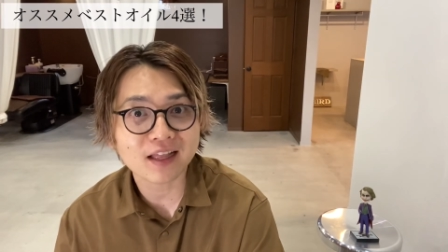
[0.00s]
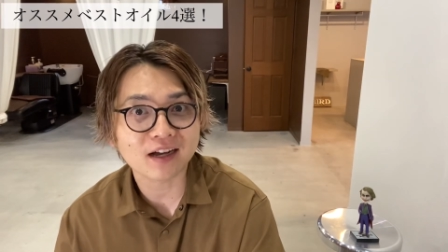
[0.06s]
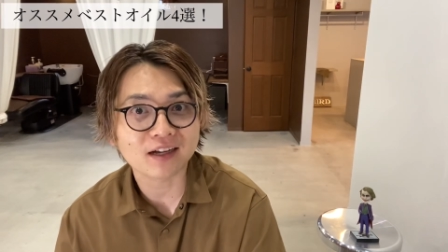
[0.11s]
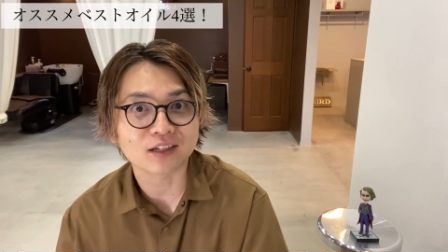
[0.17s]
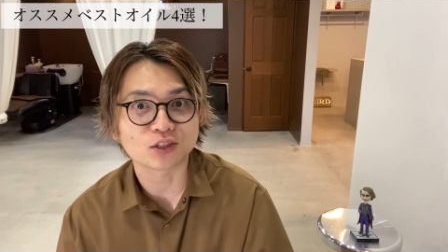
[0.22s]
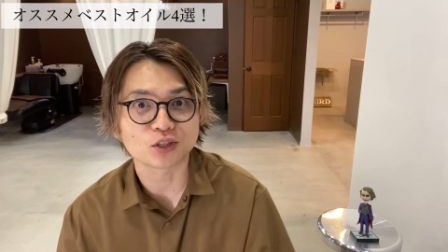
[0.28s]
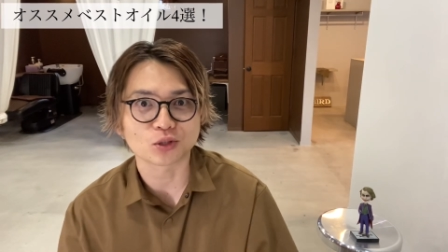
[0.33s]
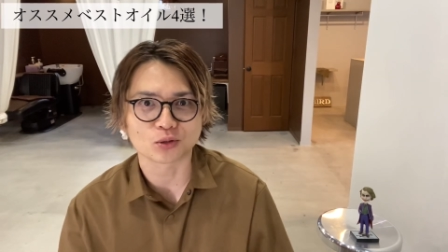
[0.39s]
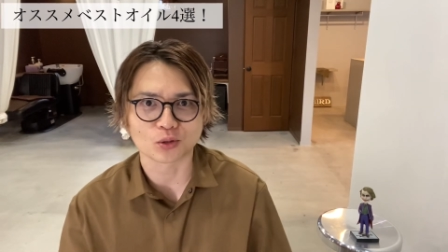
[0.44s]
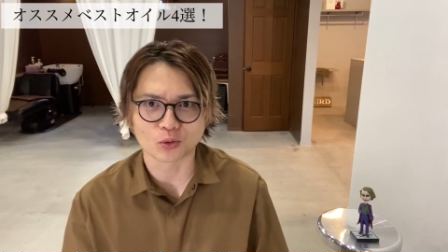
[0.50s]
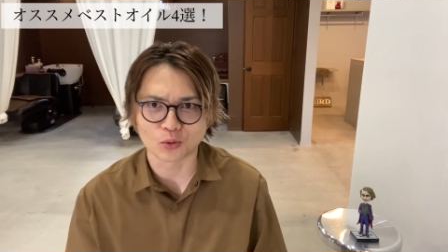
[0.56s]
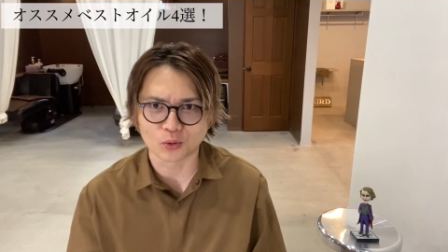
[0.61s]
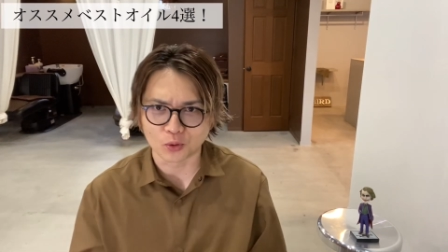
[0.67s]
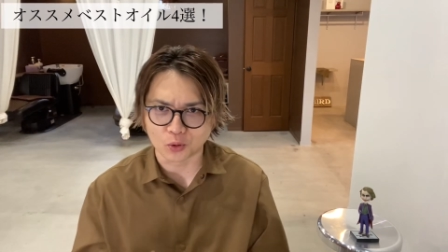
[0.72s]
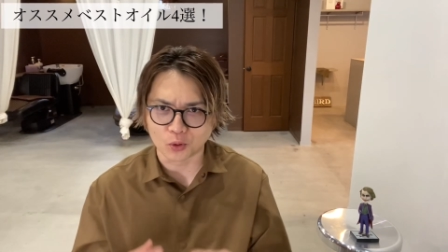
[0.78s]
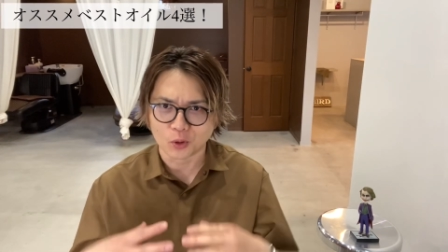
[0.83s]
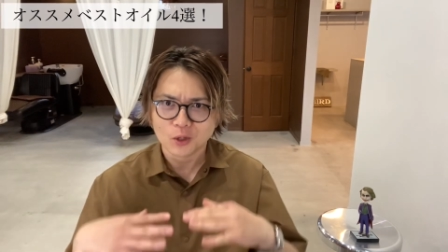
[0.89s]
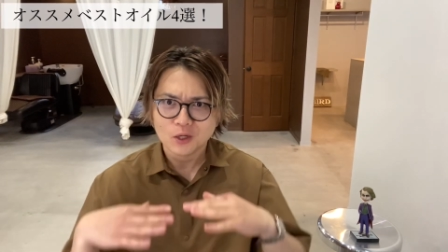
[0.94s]
なんかちょっと
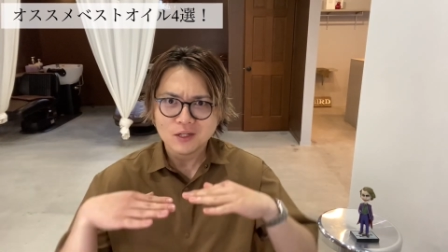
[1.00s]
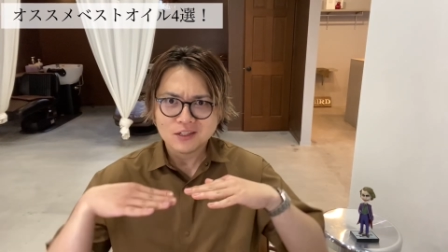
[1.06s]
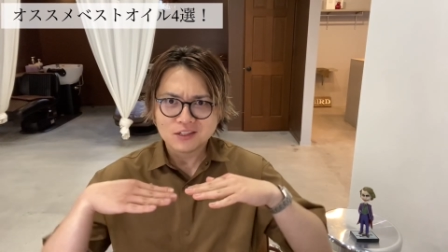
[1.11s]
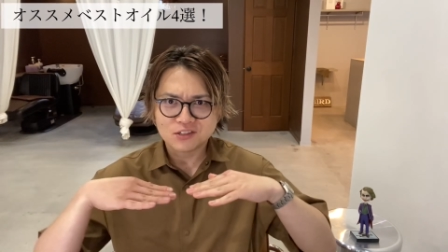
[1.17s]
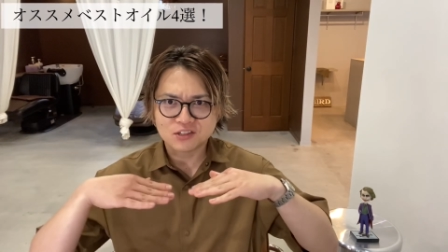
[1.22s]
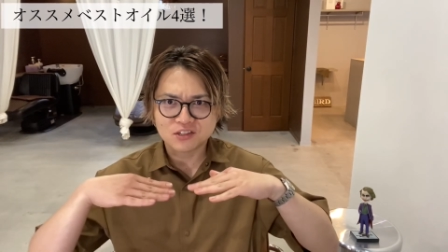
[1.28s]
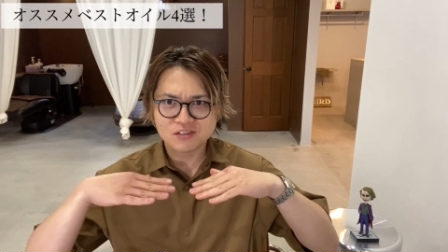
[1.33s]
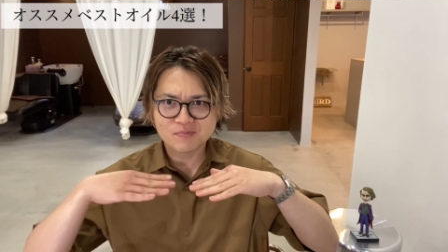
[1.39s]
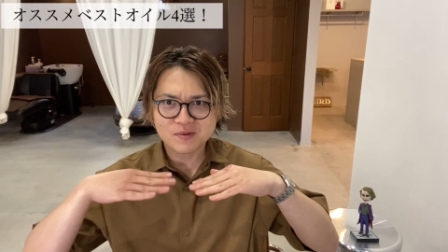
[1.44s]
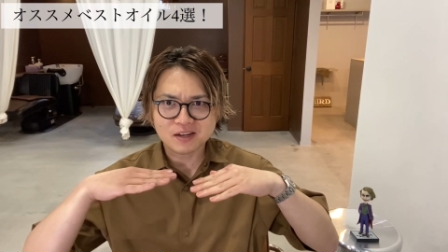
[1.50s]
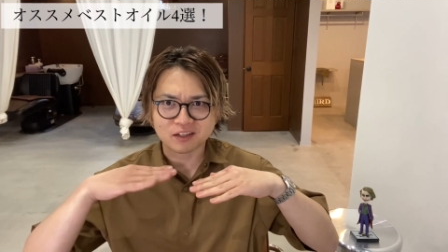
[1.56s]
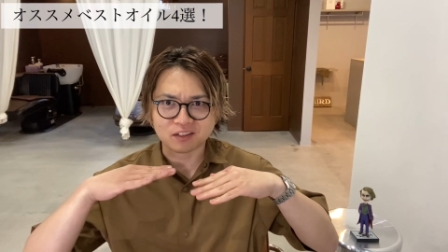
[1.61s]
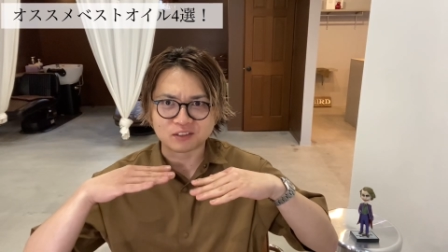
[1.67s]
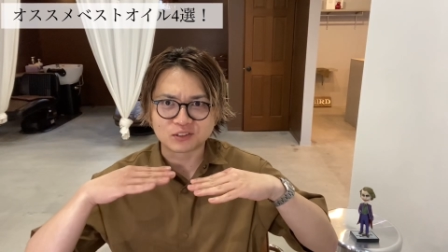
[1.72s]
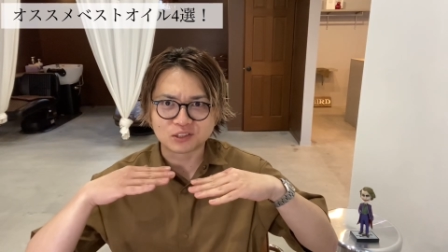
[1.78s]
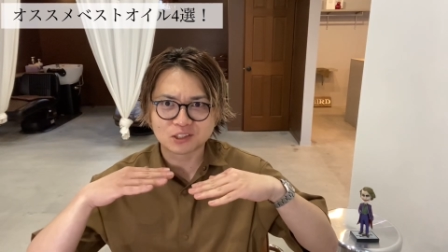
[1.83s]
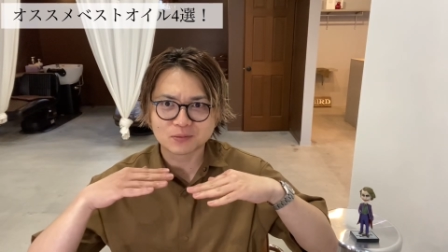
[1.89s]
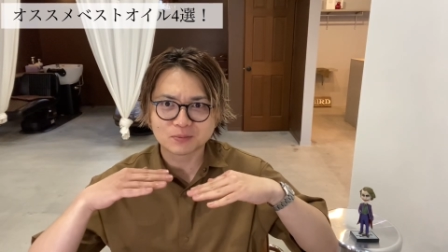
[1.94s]
こう水面下
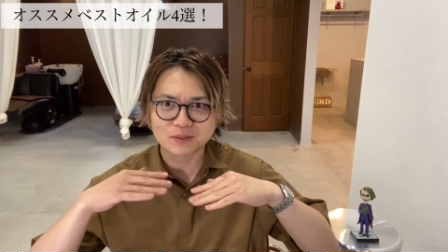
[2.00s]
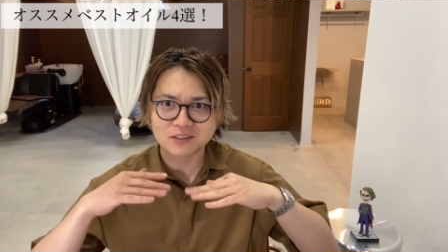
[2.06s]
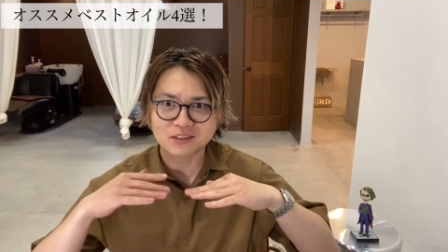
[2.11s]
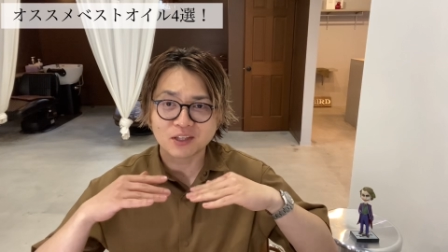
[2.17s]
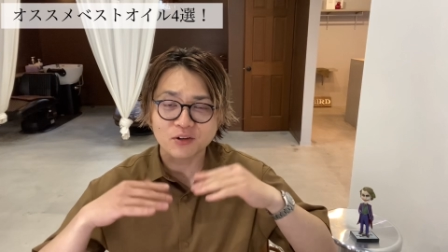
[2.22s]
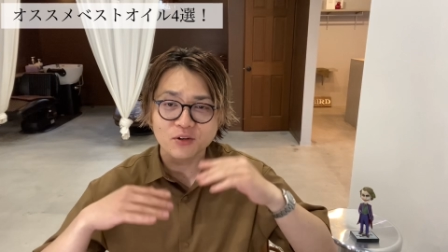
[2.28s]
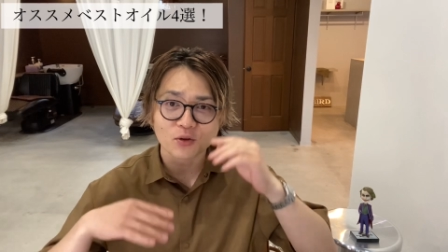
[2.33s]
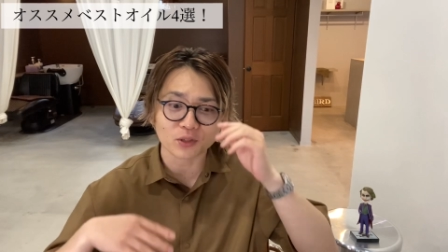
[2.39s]
でくすぶってる